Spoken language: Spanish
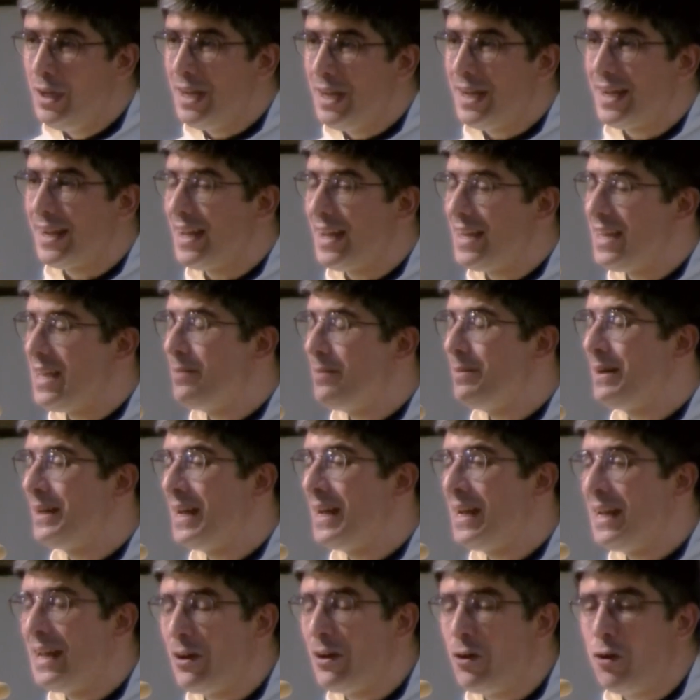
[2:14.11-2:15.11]
y que llevan
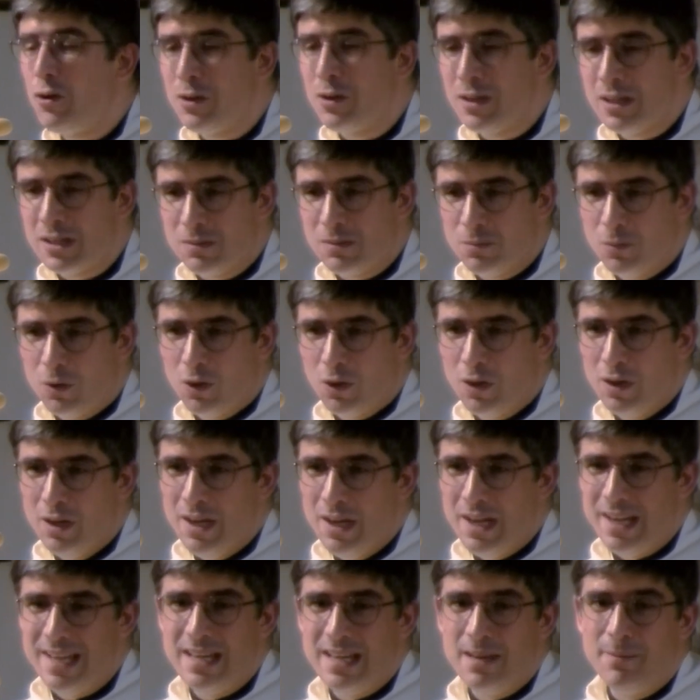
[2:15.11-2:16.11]
al egoísmo
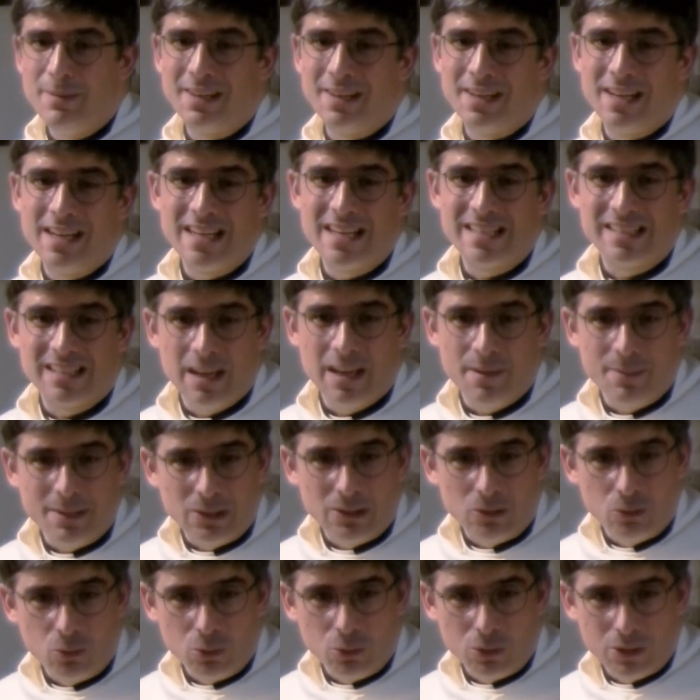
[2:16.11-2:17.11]
y llevan a la
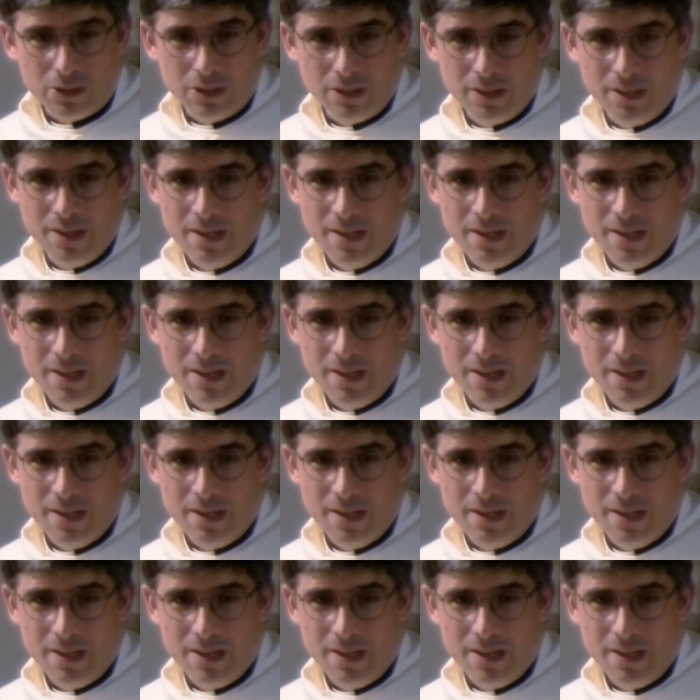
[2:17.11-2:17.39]
esclavitud